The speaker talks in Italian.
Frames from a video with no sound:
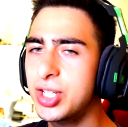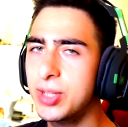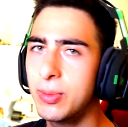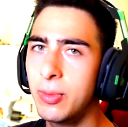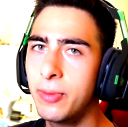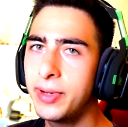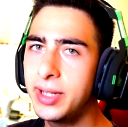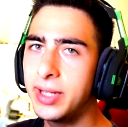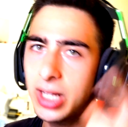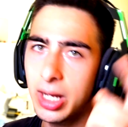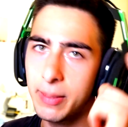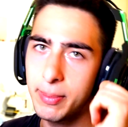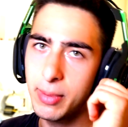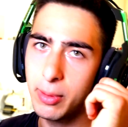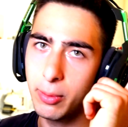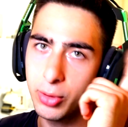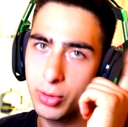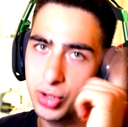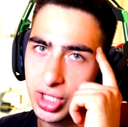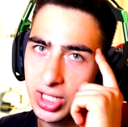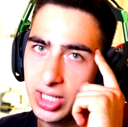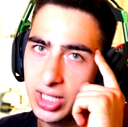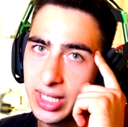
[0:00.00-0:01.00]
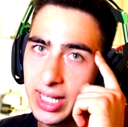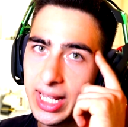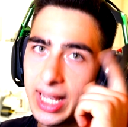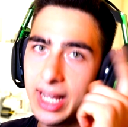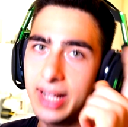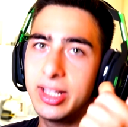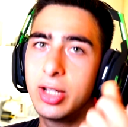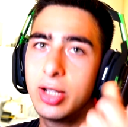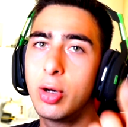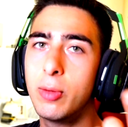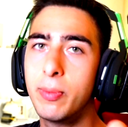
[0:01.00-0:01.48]
facciamo finta che abbiamo già
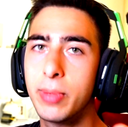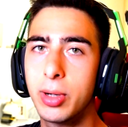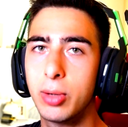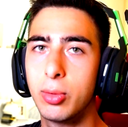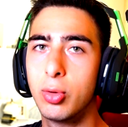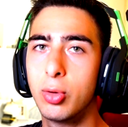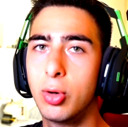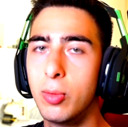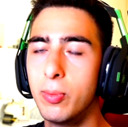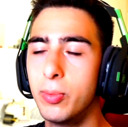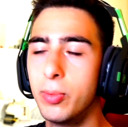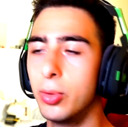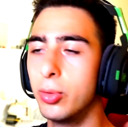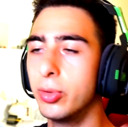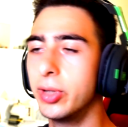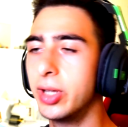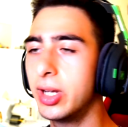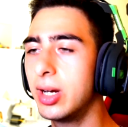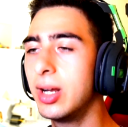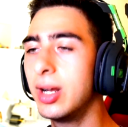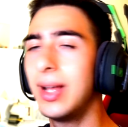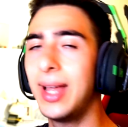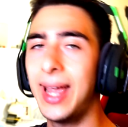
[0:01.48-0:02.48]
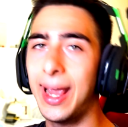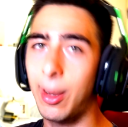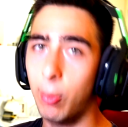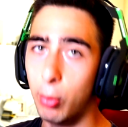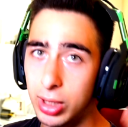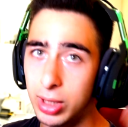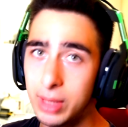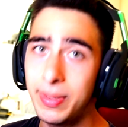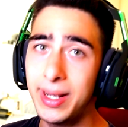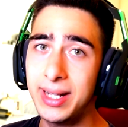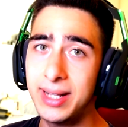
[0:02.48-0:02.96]
l'idea di comprare un computer e
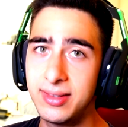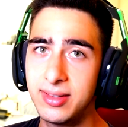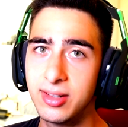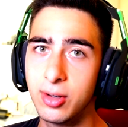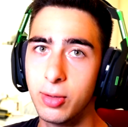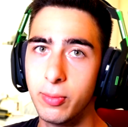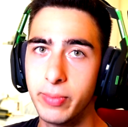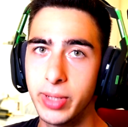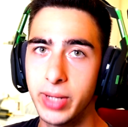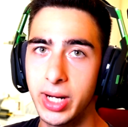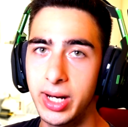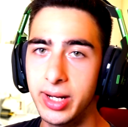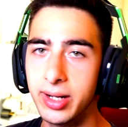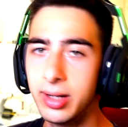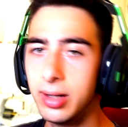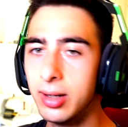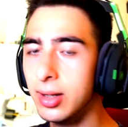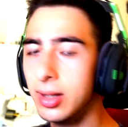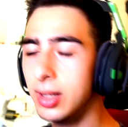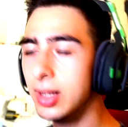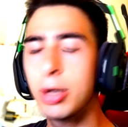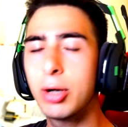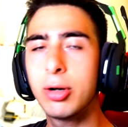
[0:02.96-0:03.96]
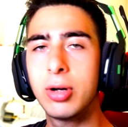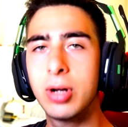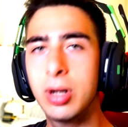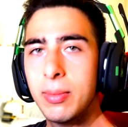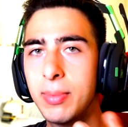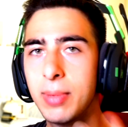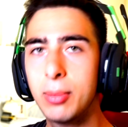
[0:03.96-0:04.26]
quali pezzi comprare, però non